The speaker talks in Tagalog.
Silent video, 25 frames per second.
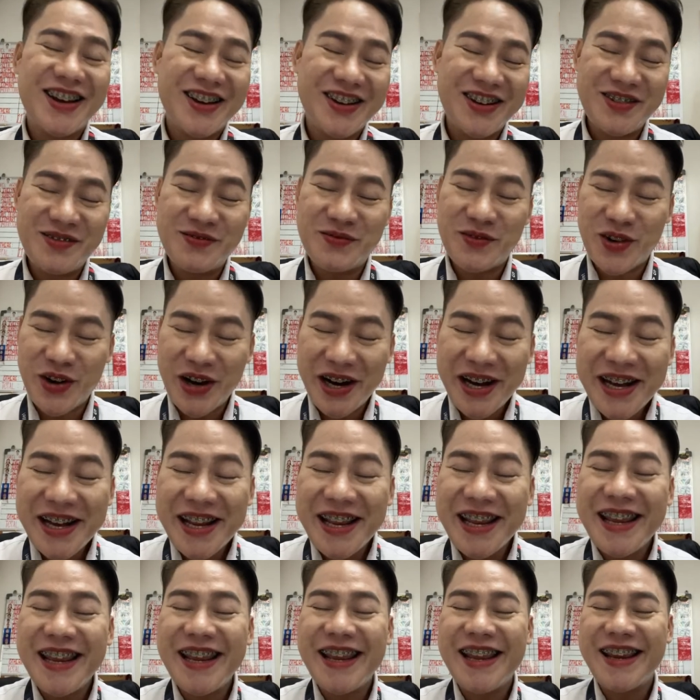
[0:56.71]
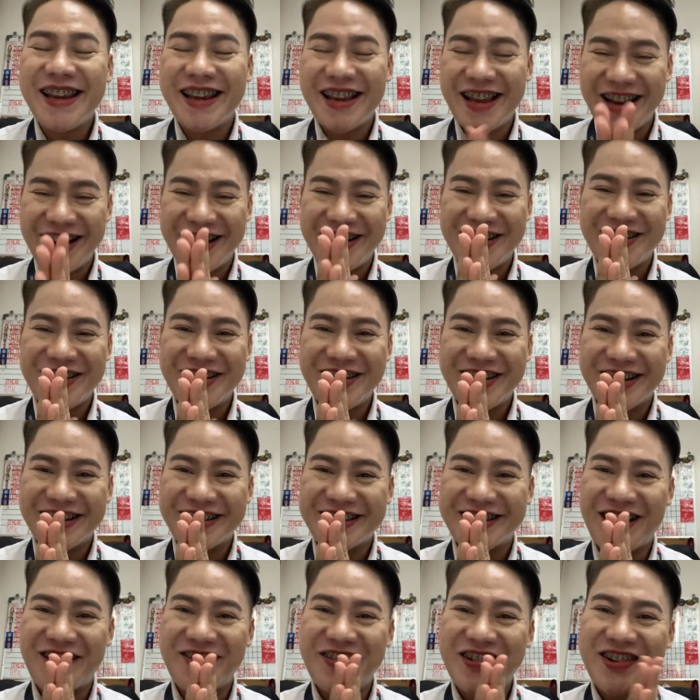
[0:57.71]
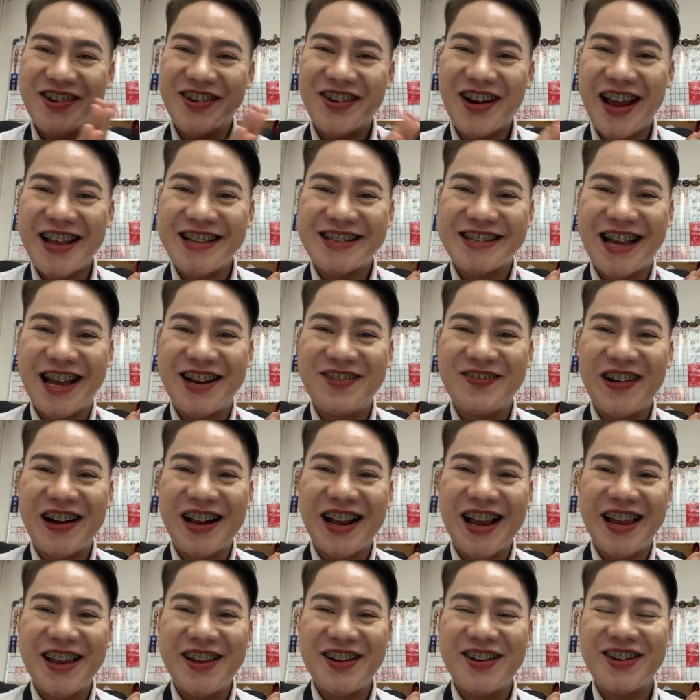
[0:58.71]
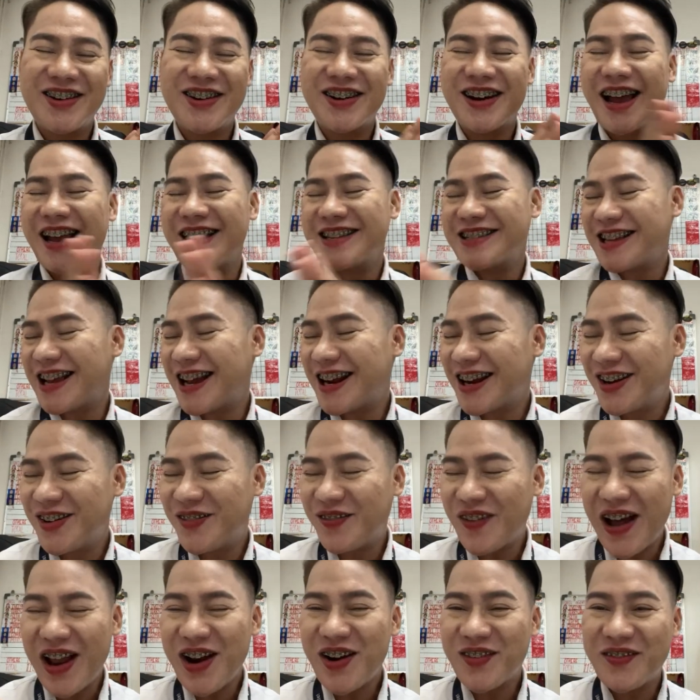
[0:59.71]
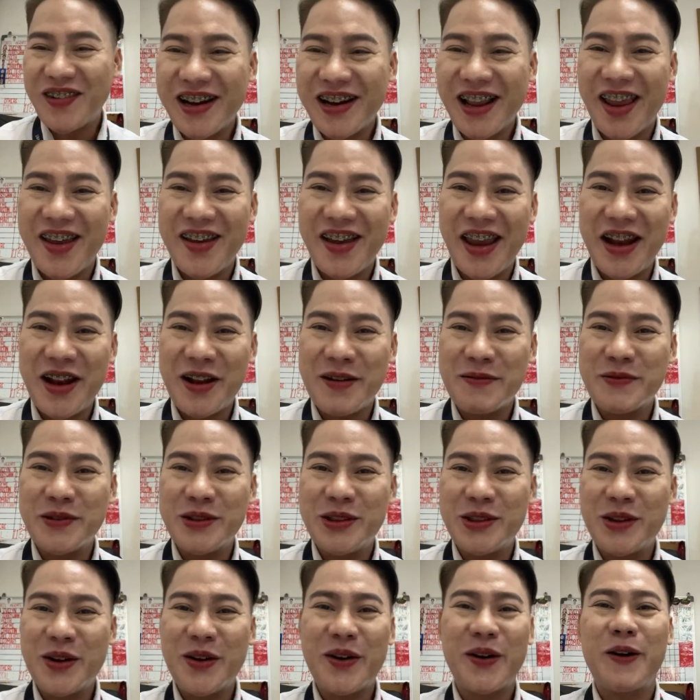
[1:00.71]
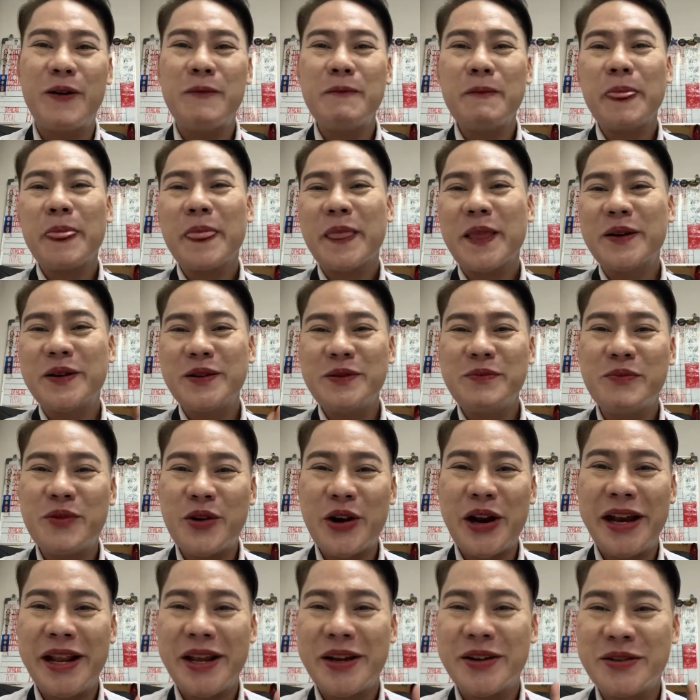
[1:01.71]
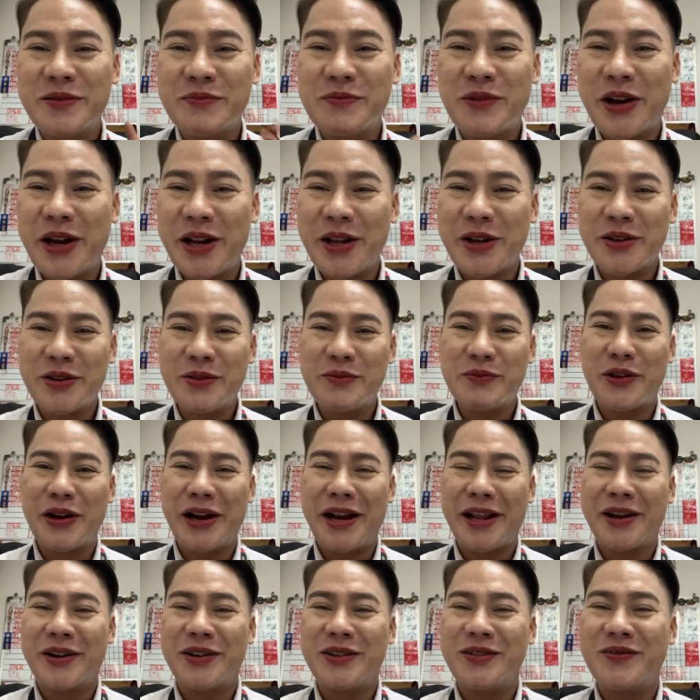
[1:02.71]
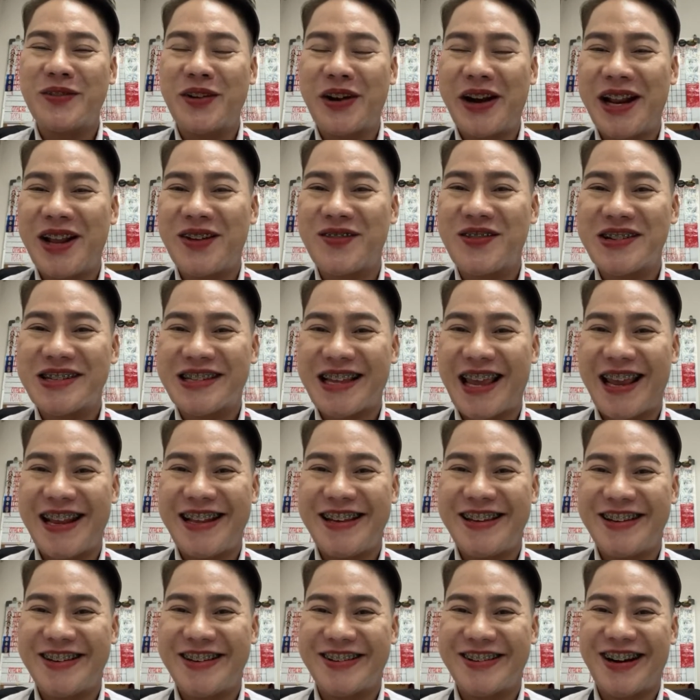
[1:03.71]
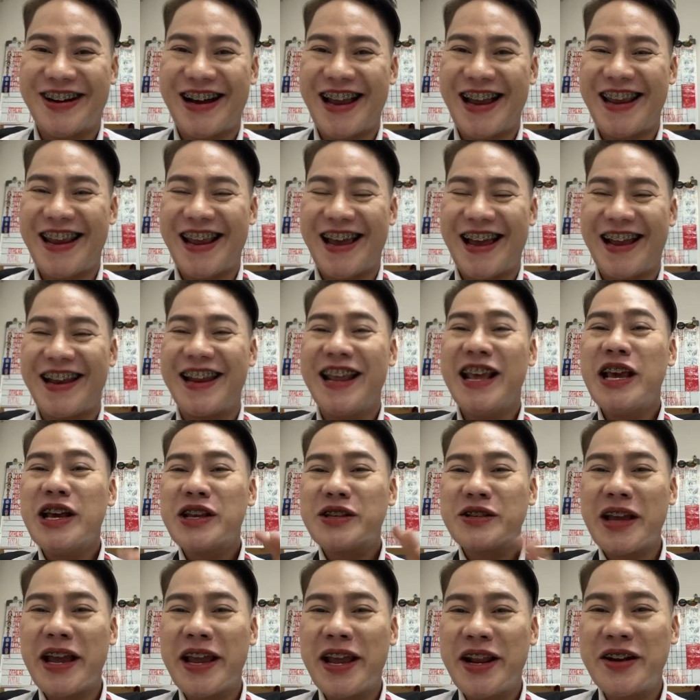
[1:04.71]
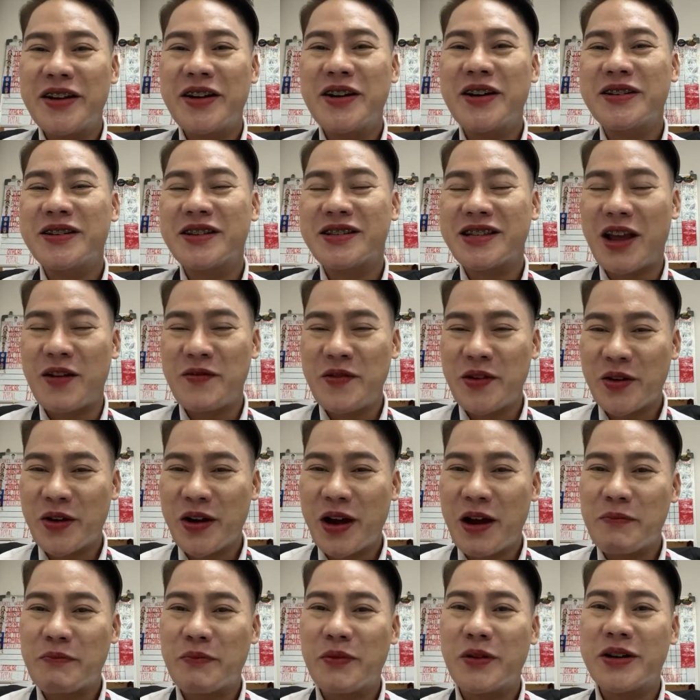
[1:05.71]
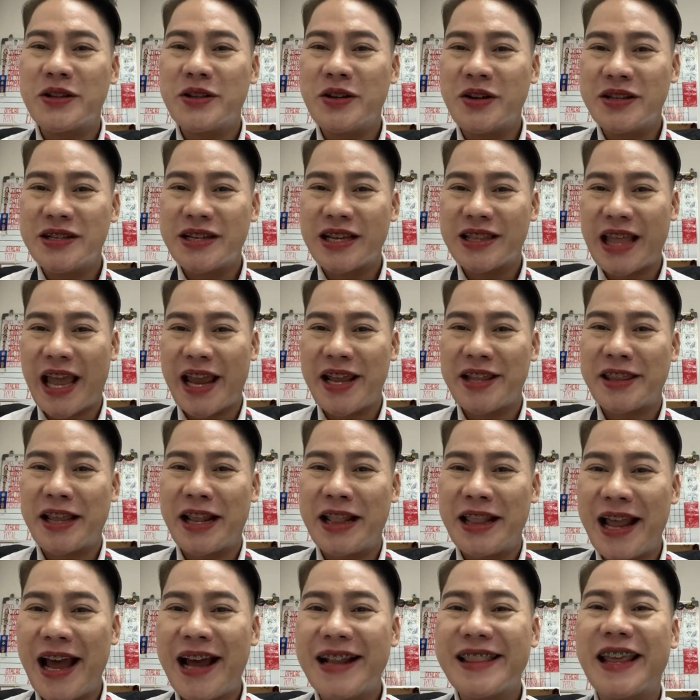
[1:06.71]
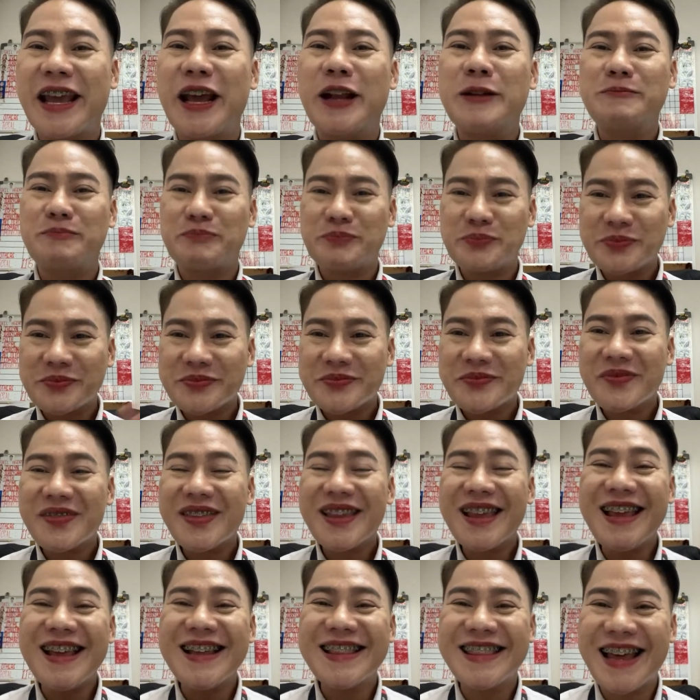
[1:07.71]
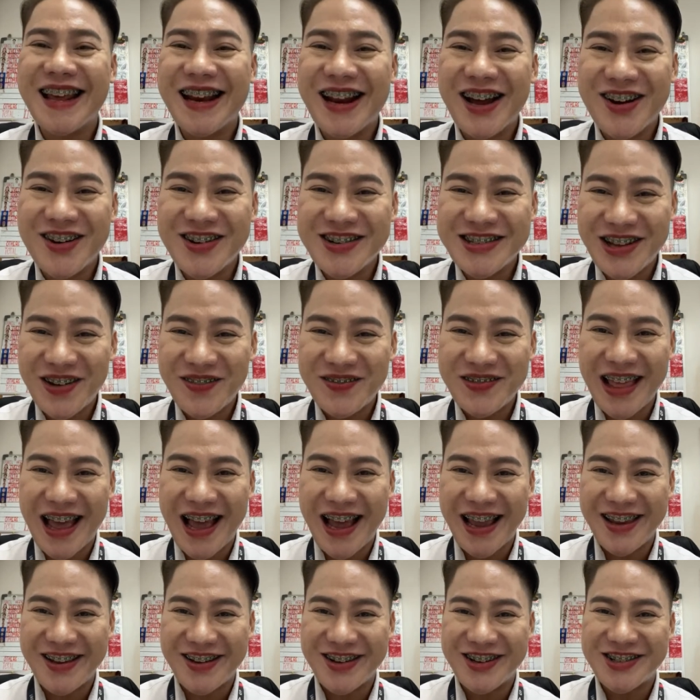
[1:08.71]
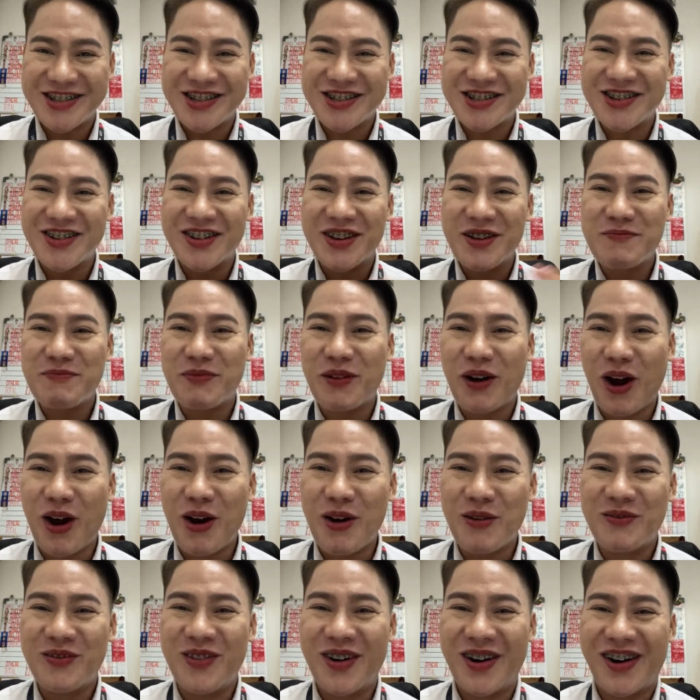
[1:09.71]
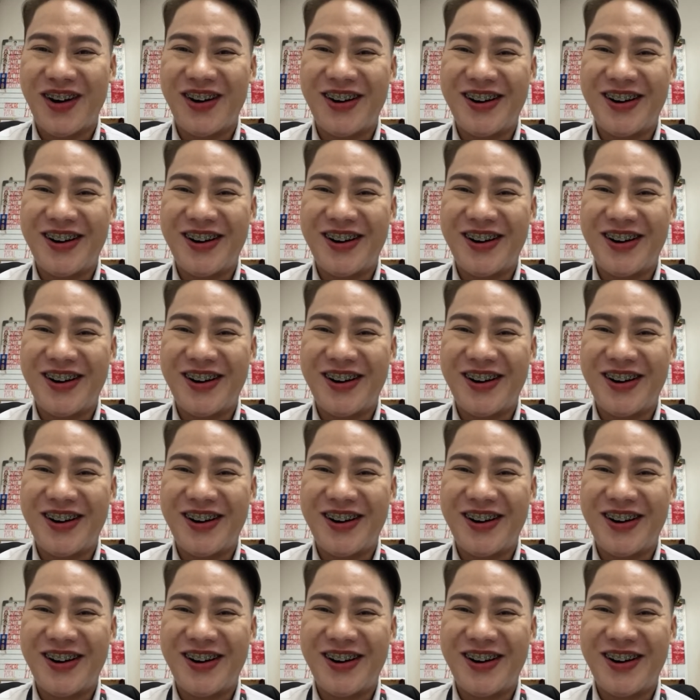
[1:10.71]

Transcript: Good morning, ano. Sabi ko kahit saan man kayo, kahit saan lupalop kayo ngayon ng mundo. Good morning, good morning, good morning, good morning po sa inyo. Ayan. So ayan no, sasabi ko nga po doon sa title natin, Tara usap tayo, Suzuki promo.